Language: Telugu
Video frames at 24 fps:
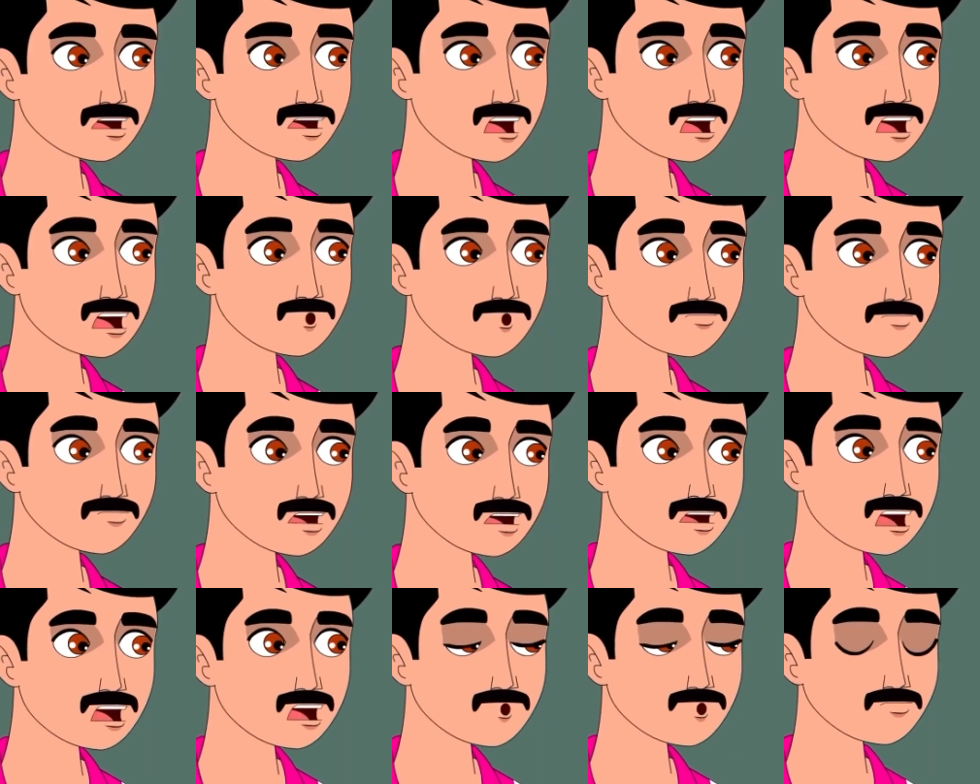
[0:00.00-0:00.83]
ఎవరో
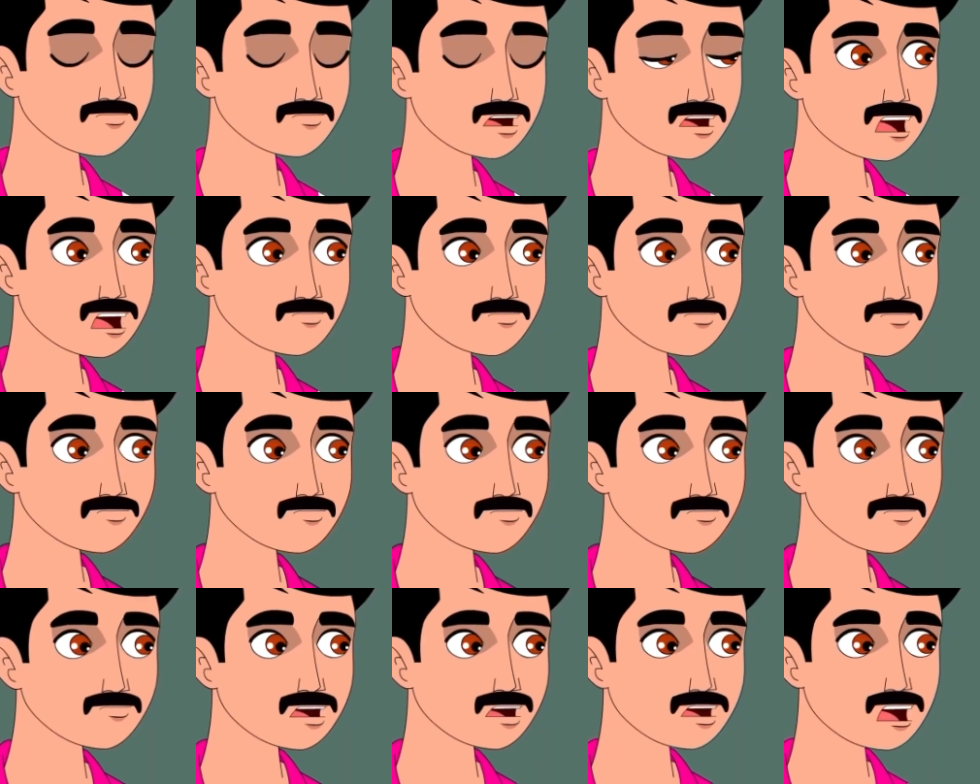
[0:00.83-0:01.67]
ఏదో అనుకుంటారని
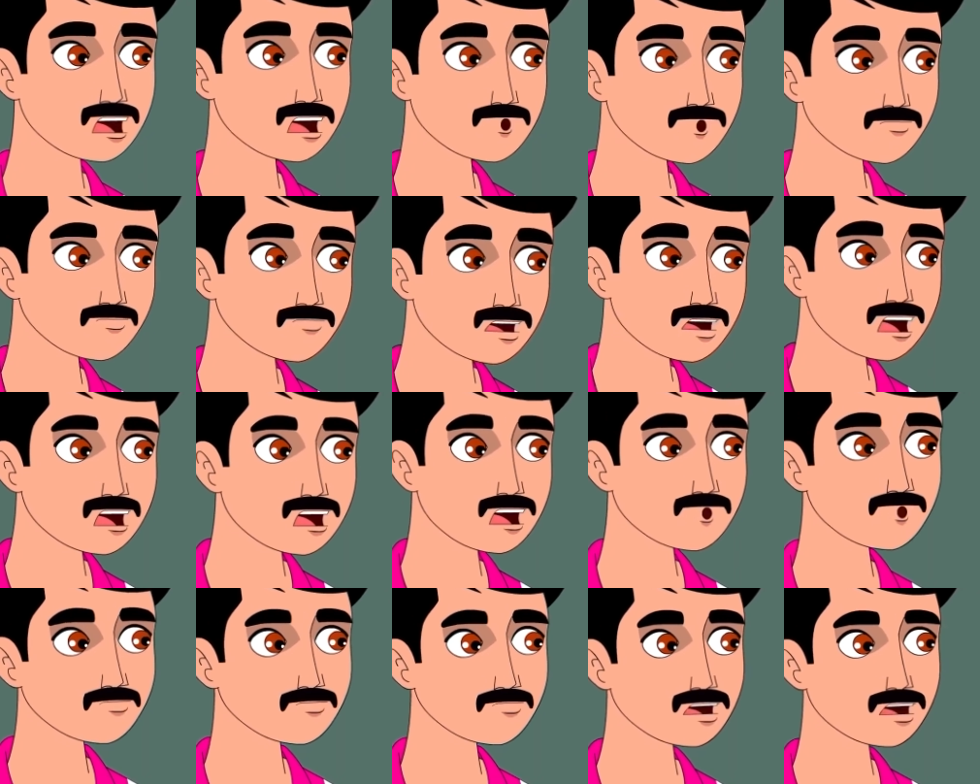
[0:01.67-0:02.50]
మీరు నన్ను
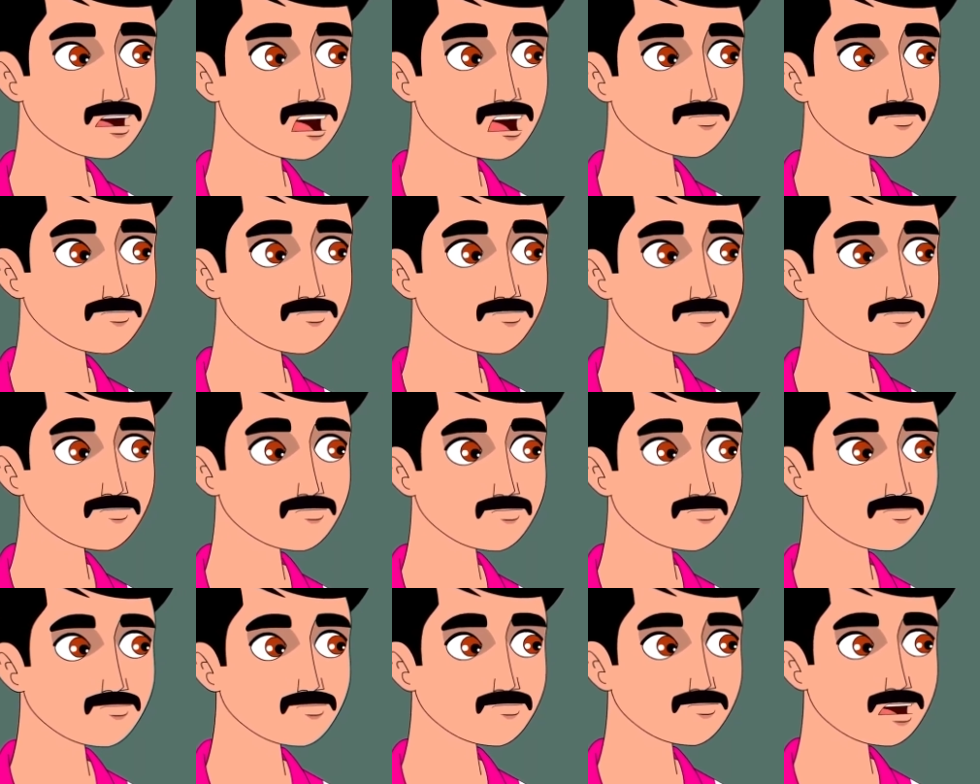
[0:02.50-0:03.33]
ప్రశ్నిస్తున్నారా
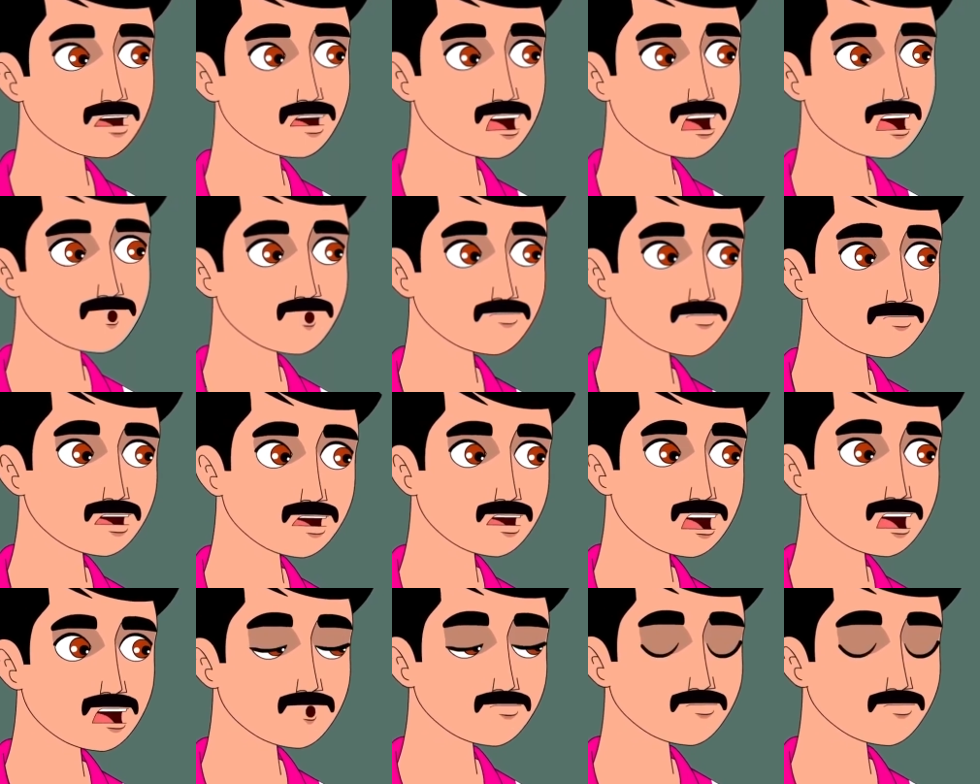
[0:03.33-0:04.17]
అయినా
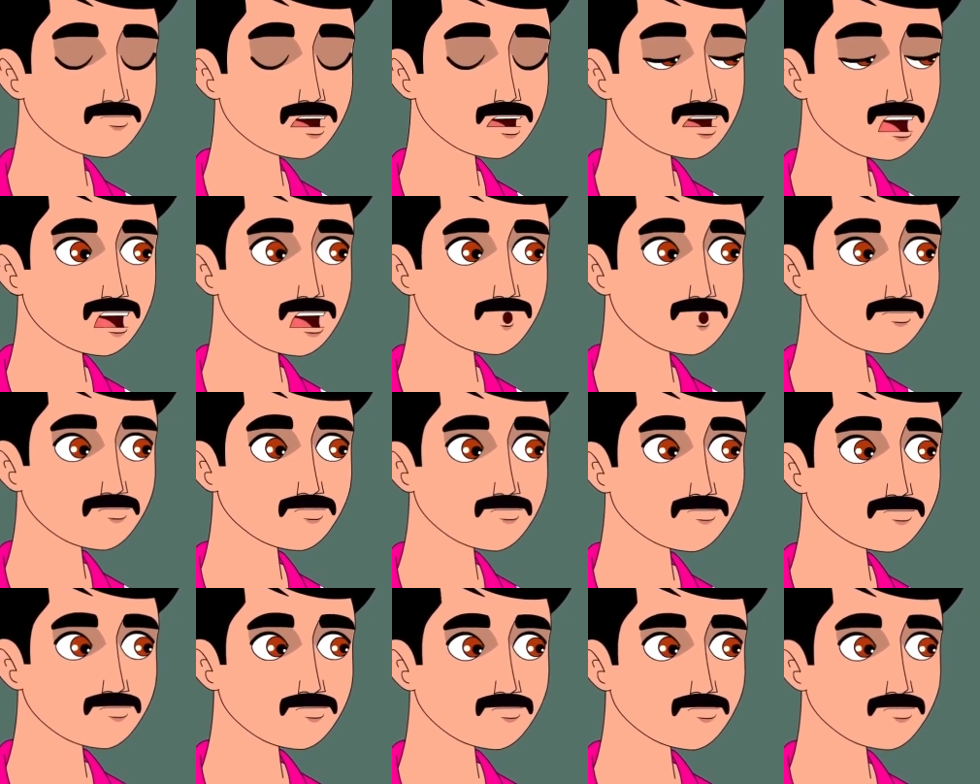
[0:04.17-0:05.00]
ఇందులో రోజా తప్పే
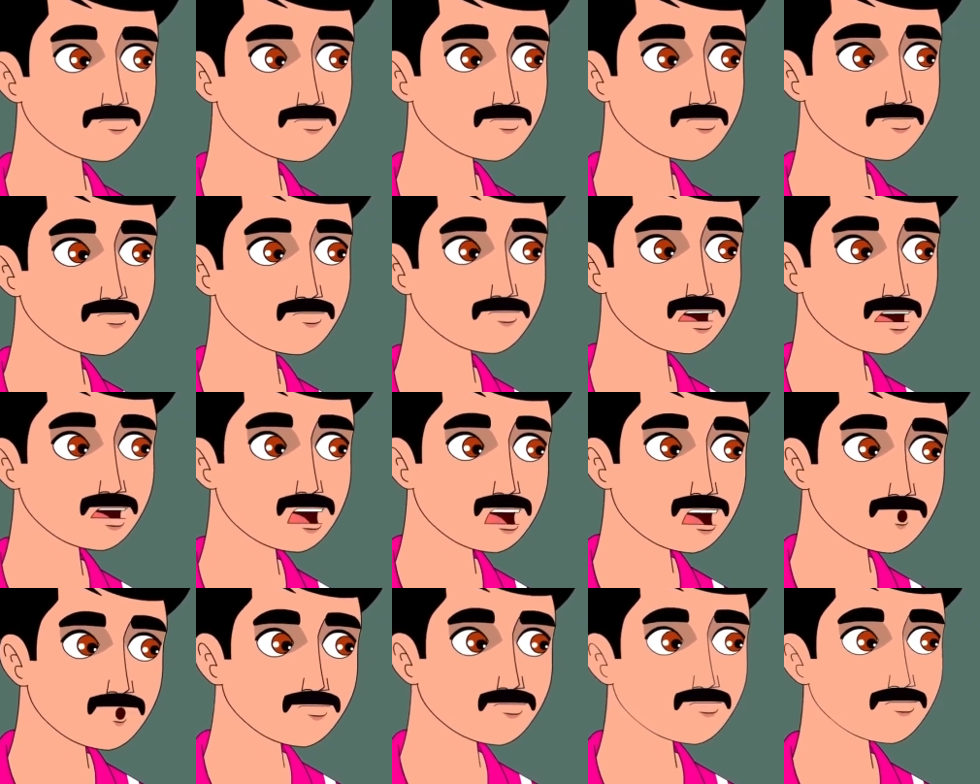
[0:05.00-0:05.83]
ఉంది
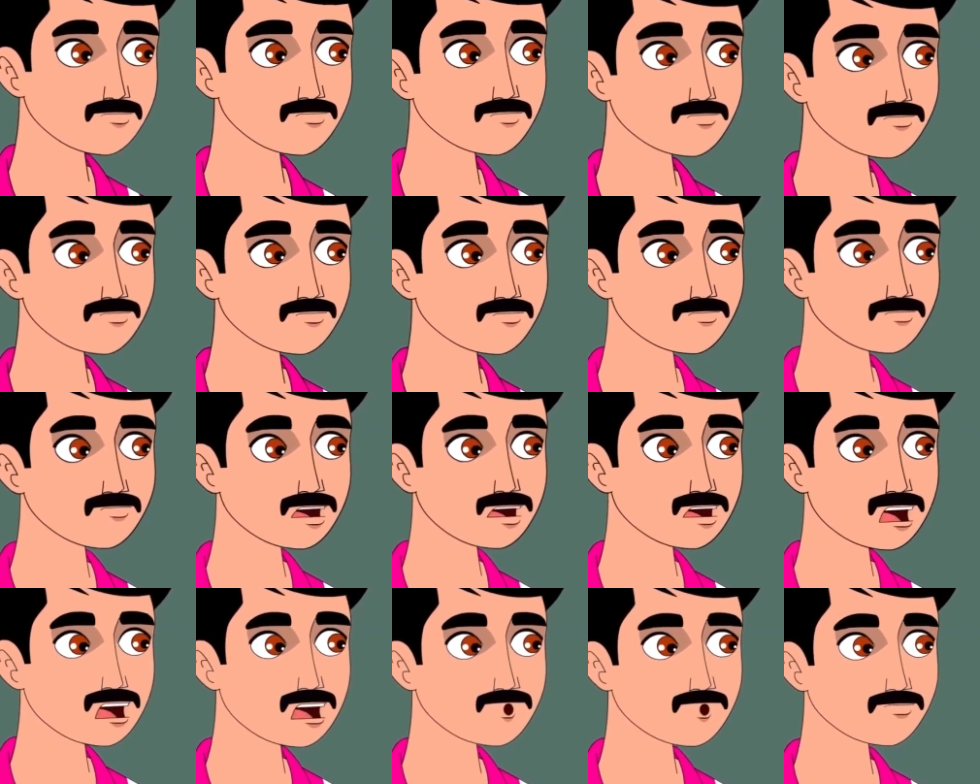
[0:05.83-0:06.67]
అయినా సరే
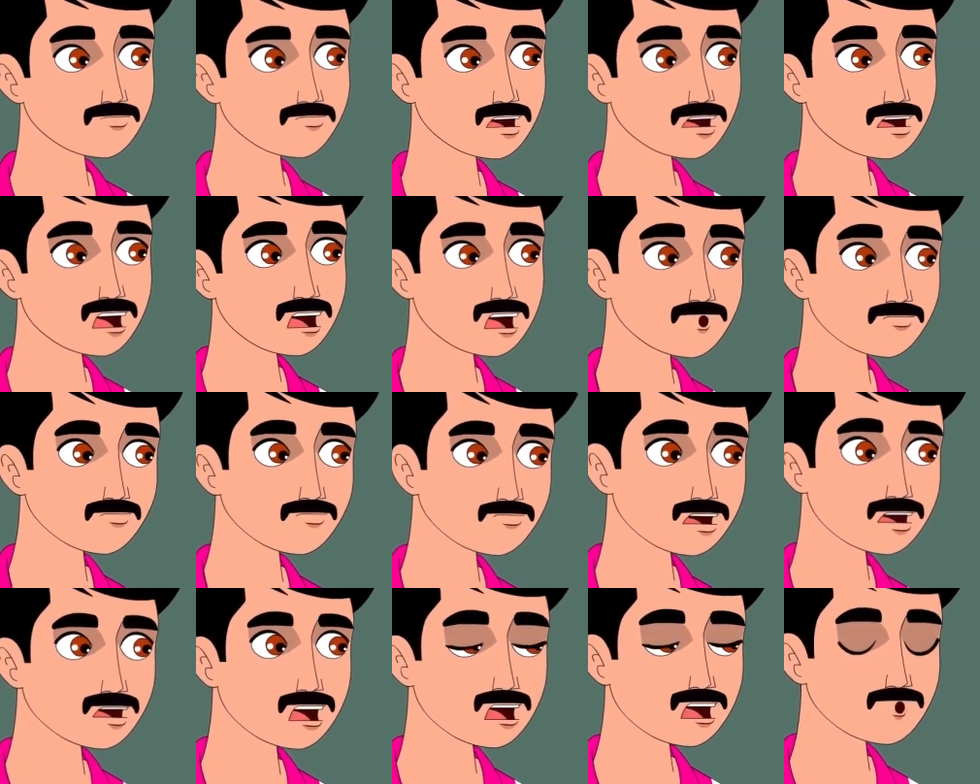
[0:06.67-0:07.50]
ఇంత దాకా వచ్చింది
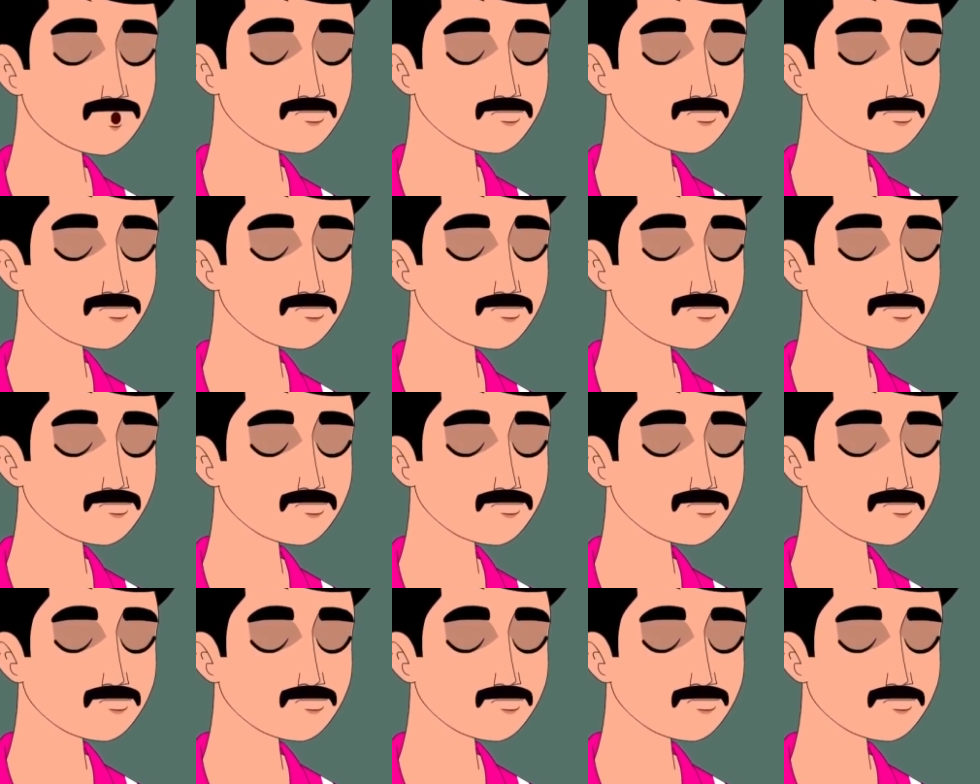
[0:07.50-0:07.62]
కాబట్టి